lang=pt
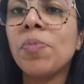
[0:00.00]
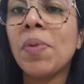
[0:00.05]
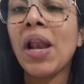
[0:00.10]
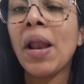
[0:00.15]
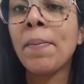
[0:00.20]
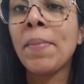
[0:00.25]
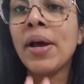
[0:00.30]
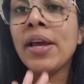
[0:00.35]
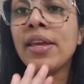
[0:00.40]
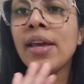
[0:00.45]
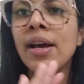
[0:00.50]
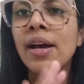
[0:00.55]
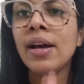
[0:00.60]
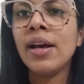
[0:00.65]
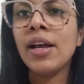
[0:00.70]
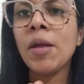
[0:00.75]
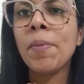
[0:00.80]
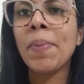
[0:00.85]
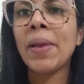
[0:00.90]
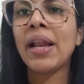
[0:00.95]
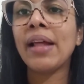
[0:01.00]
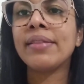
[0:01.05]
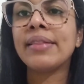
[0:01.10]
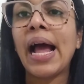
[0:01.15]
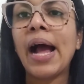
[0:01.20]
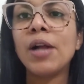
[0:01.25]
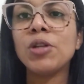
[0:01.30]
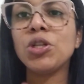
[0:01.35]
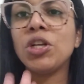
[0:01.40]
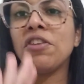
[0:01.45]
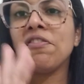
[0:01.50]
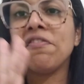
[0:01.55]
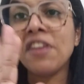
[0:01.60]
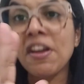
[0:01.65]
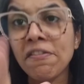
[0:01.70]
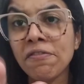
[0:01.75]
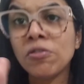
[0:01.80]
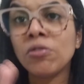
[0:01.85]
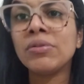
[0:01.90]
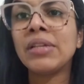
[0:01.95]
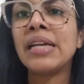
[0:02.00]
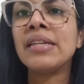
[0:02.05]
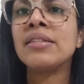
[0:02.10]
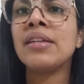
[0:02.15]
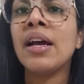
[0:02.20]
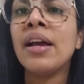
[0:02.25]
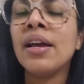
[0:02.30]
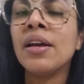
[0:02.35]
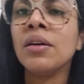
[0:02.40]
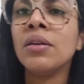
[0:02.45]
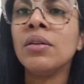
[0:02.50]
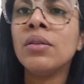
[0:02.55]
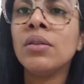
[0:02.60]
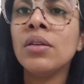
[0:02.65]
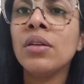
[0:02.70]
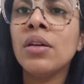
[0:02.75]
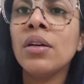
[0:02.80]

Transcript: Pela manhã e pela tarde ele vinha afrontar Israel.